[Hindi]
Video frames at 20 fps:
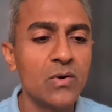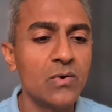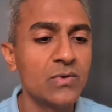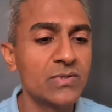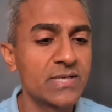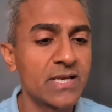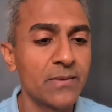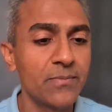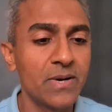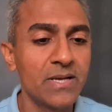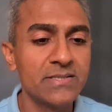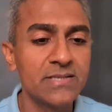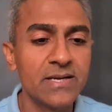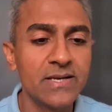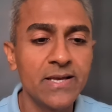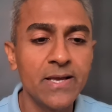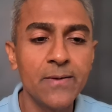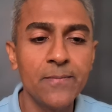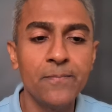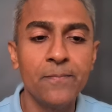उसके बाद
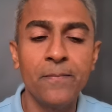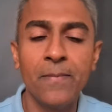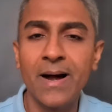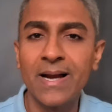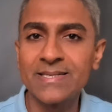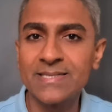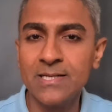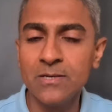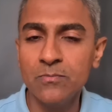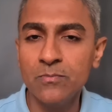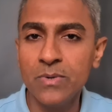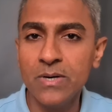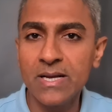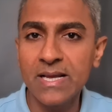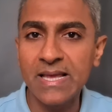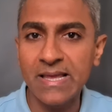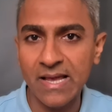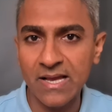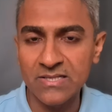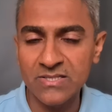जाइए
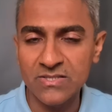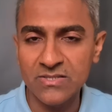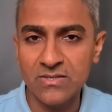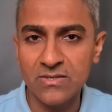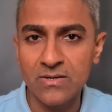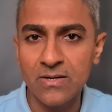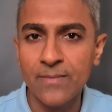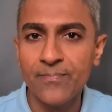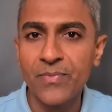बर्ग कैस्टल